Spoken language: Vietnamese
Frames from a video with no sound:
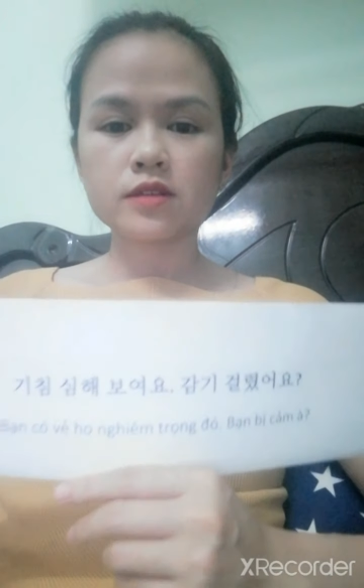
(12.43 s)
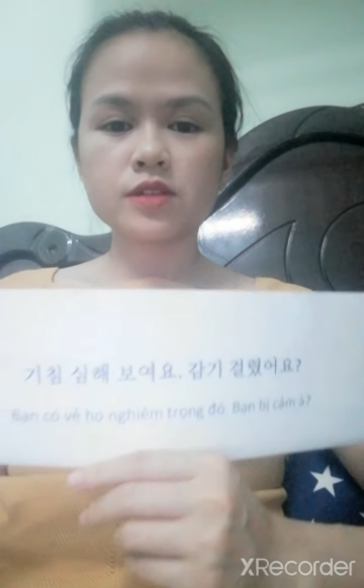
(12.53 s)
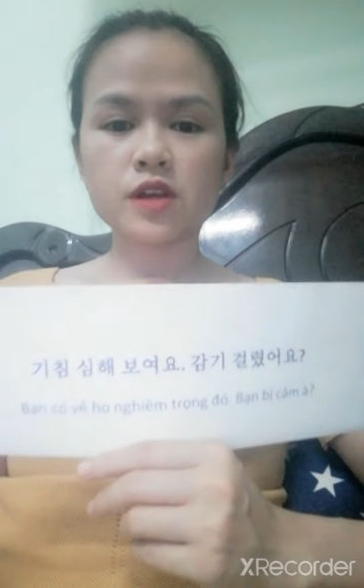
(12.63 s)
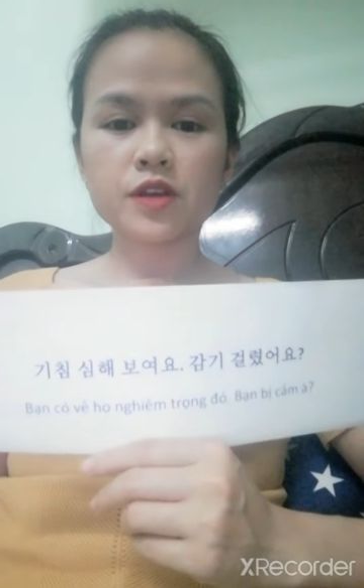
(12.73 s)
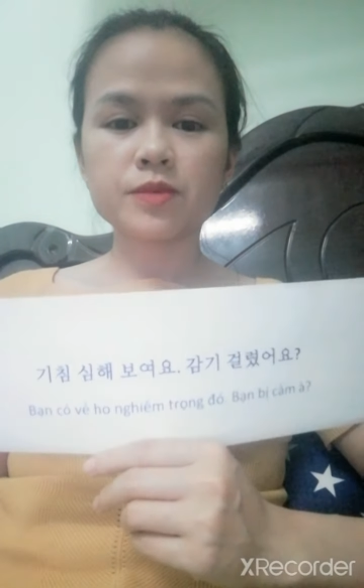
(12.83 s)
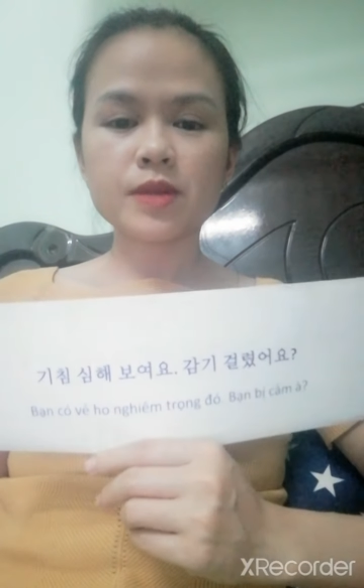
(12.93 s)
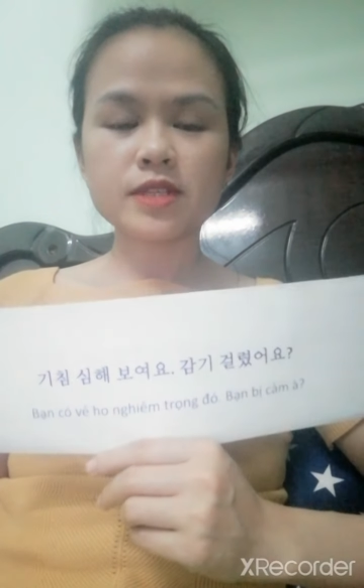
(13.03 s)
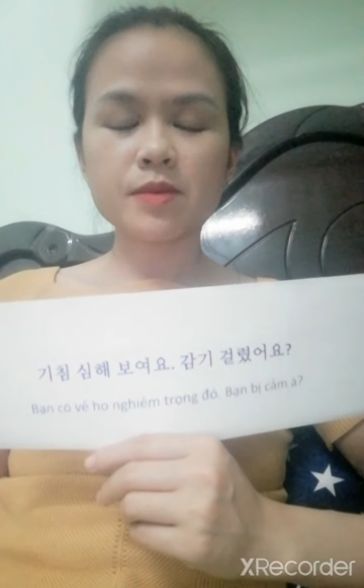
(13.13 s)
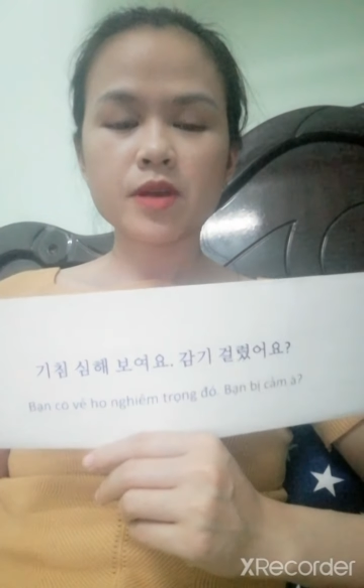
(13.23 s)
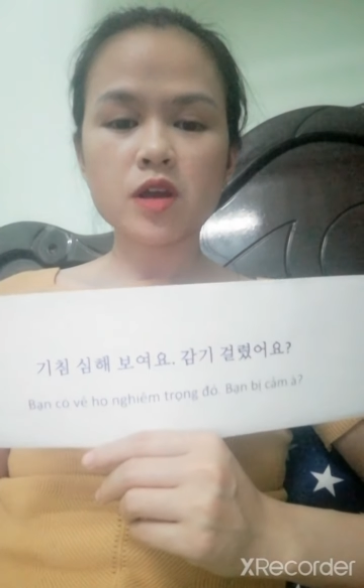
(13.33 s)
Rồi, chúng ta
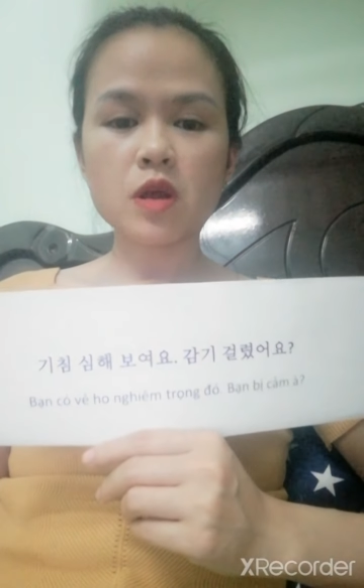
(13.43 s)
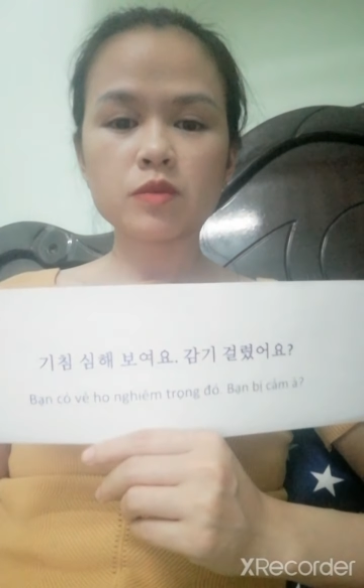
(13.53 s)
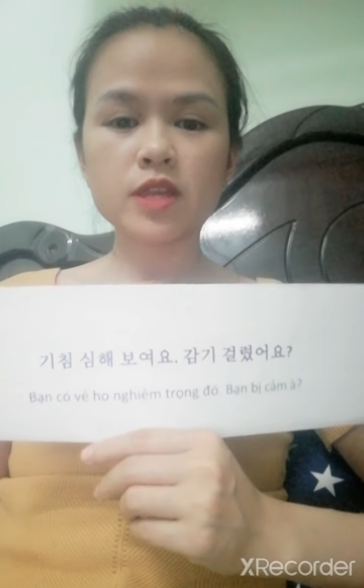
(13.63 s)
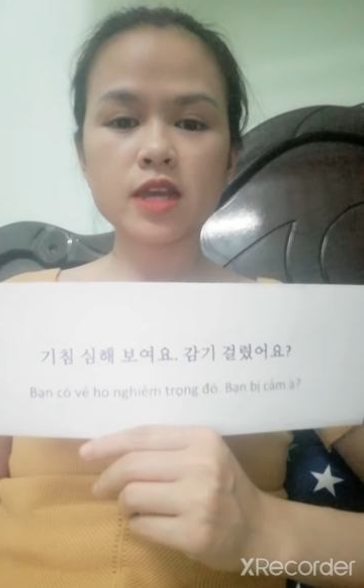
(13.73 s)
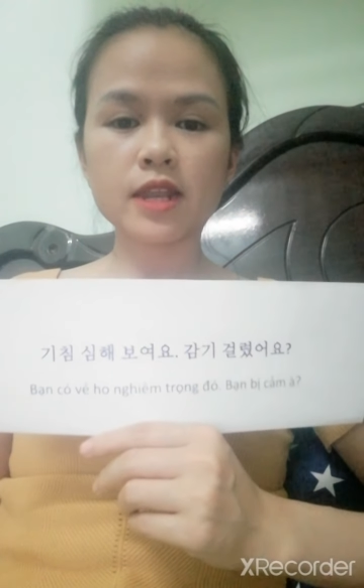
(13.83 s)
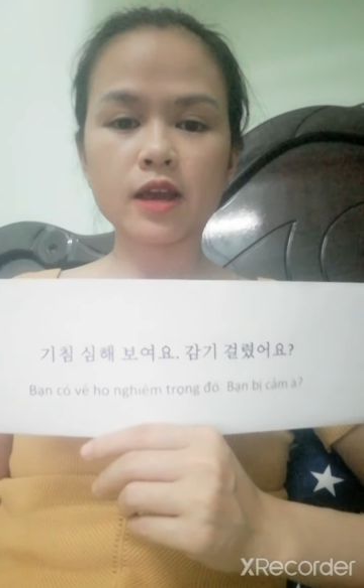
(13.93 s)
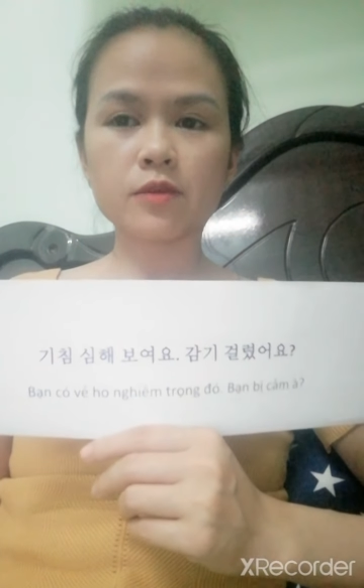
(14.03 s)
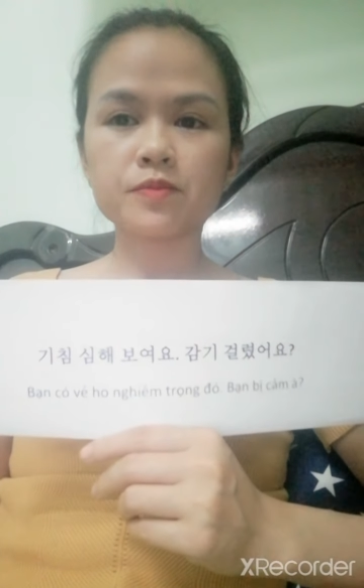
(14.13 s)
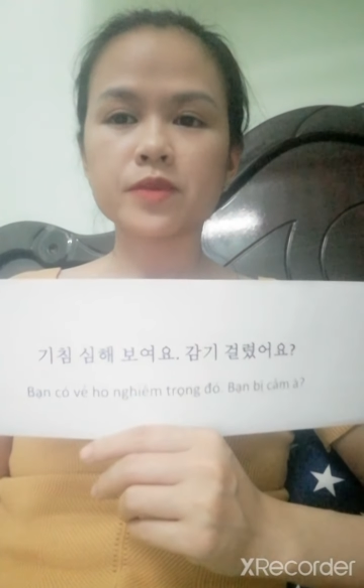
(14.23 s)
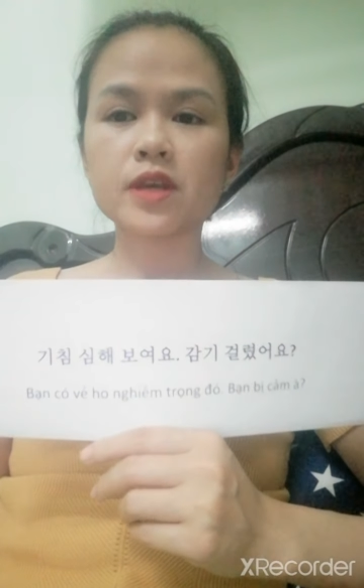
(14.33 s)
xem câu đầu tiên nào.
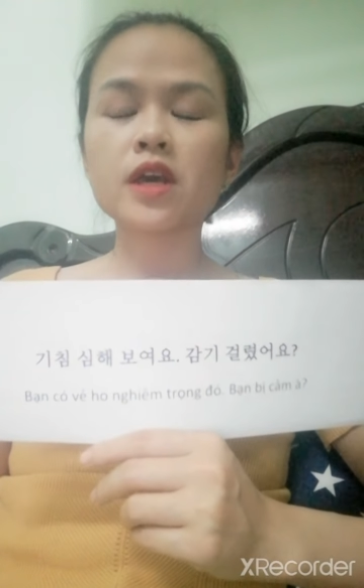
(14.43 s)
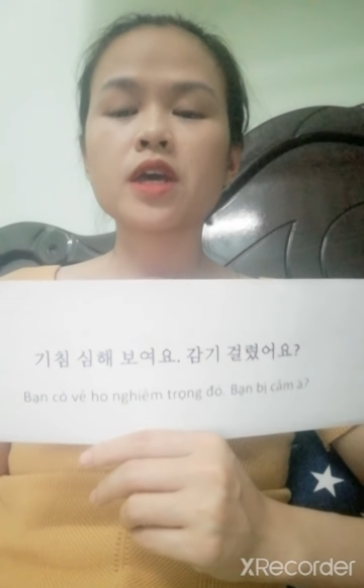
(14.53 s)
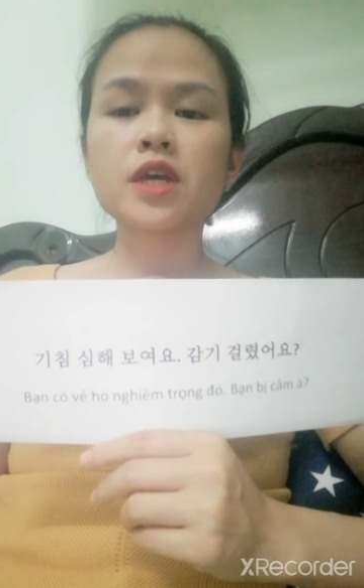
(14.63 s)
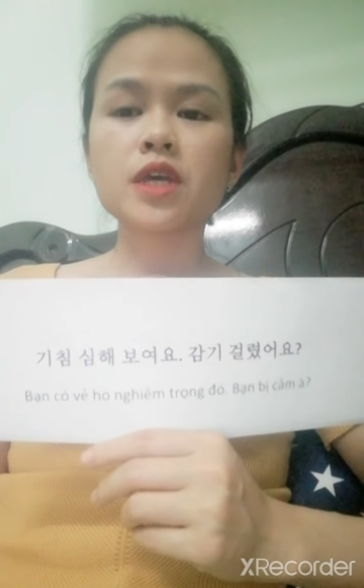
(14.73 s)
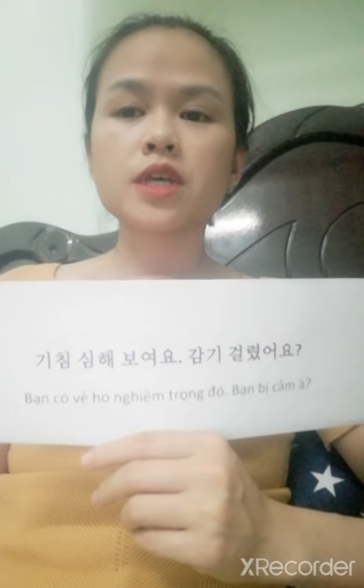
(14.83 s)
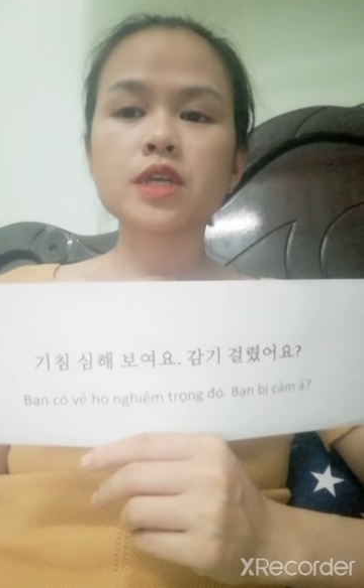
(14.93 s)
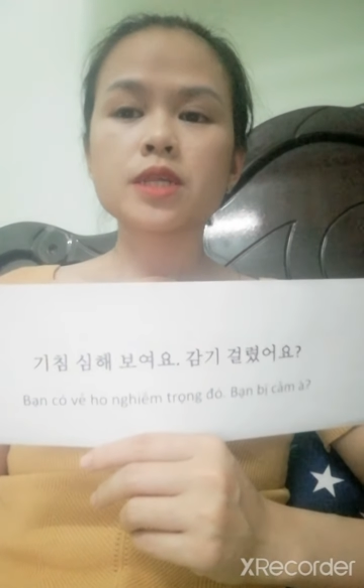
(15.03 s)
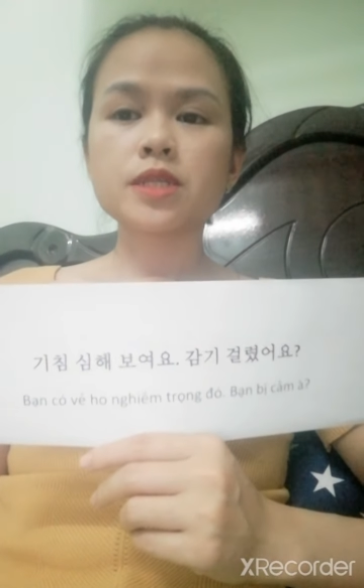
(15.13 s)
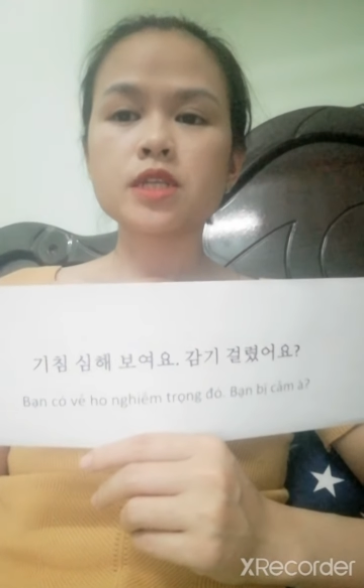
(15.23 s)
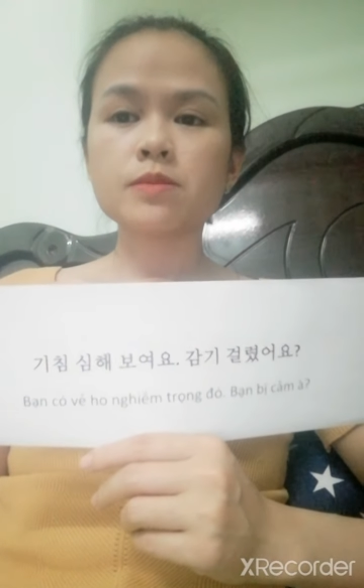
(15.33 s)

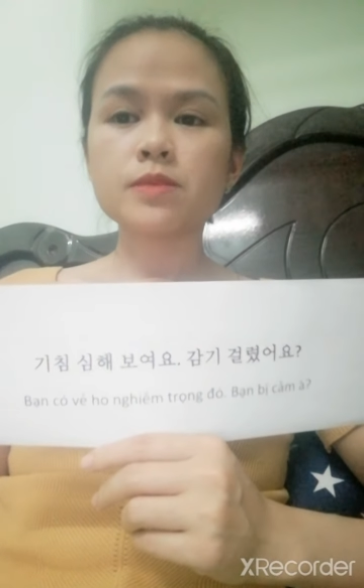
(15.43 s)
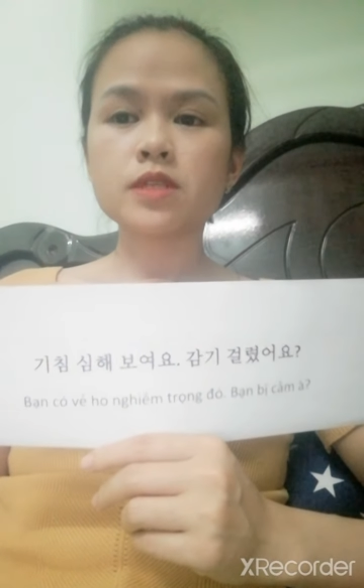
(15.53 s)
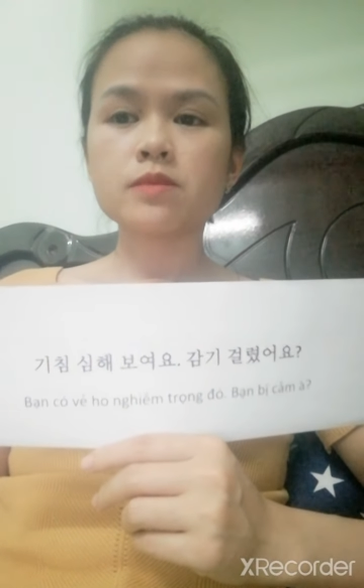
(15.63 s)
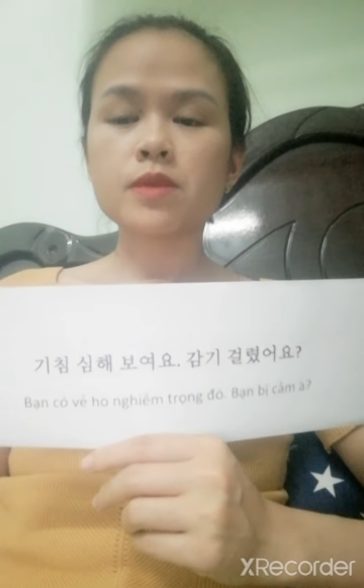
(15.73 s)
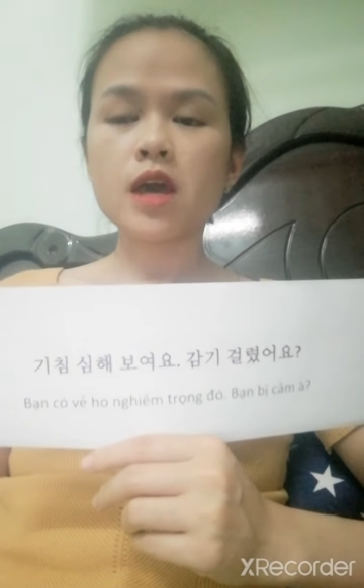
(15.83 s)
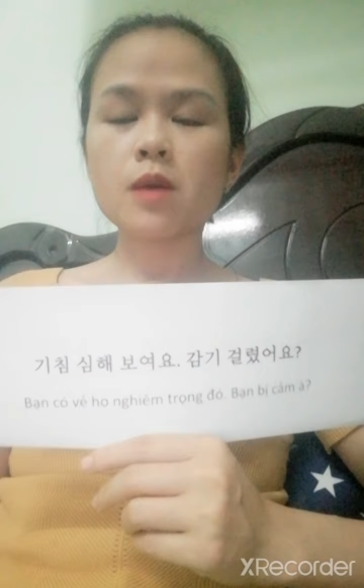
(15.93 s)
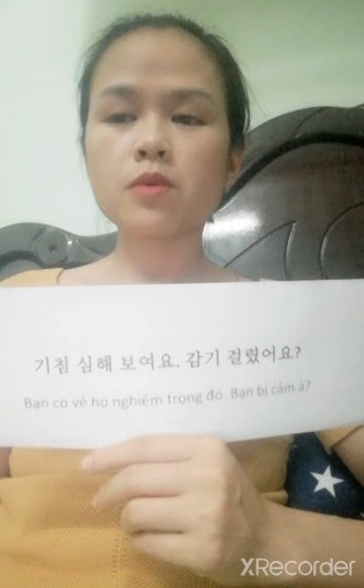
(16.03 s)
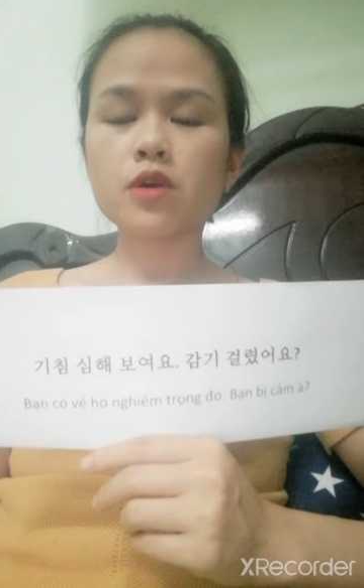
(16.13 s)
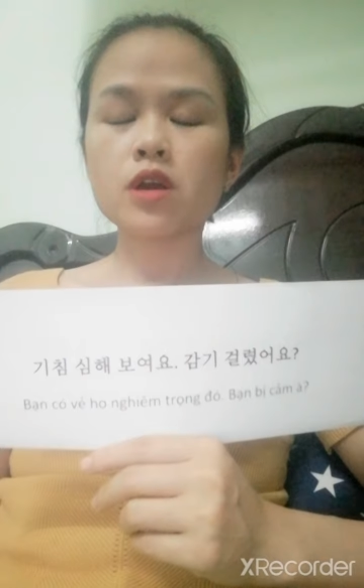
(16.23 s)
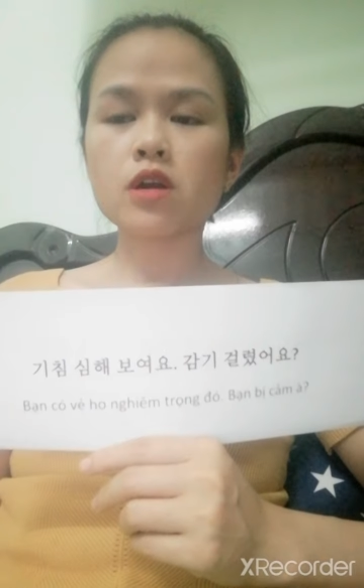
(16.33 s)
khi chim 기침심해
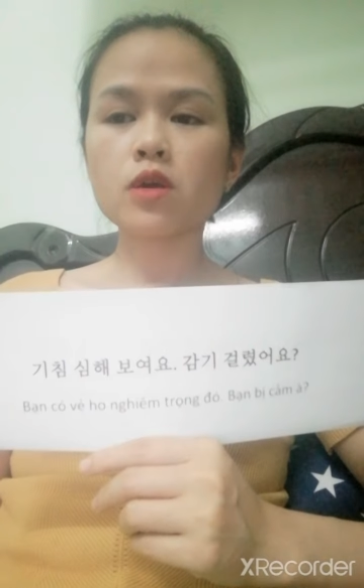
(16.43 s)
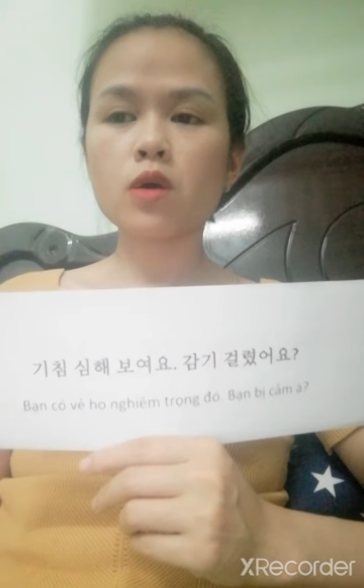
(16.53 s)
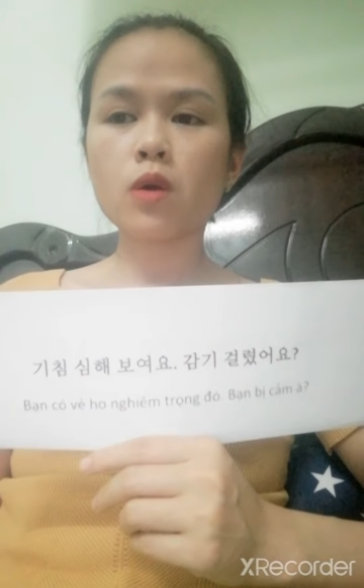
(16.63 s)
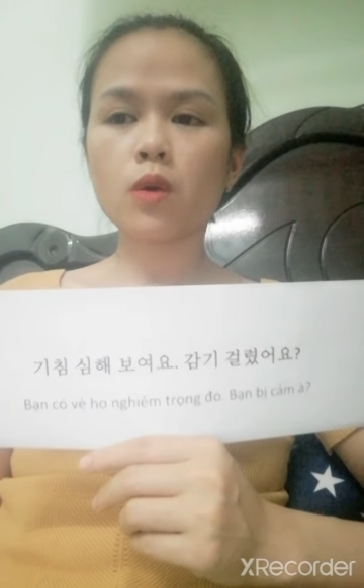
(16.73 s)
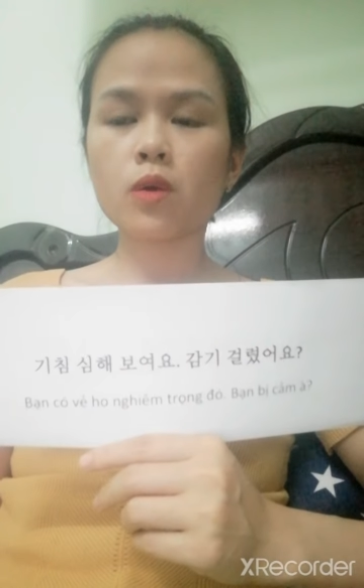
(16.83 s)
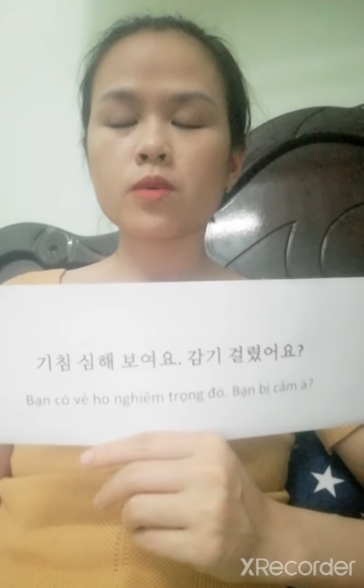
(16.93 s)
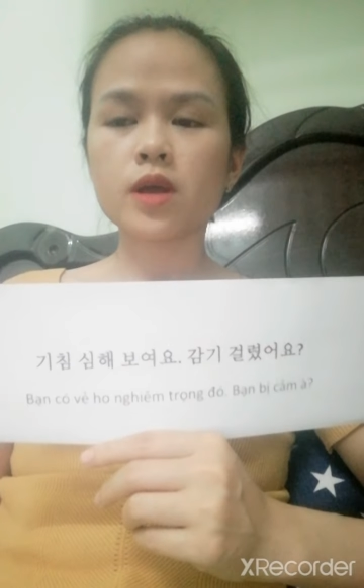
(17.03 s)
보여요.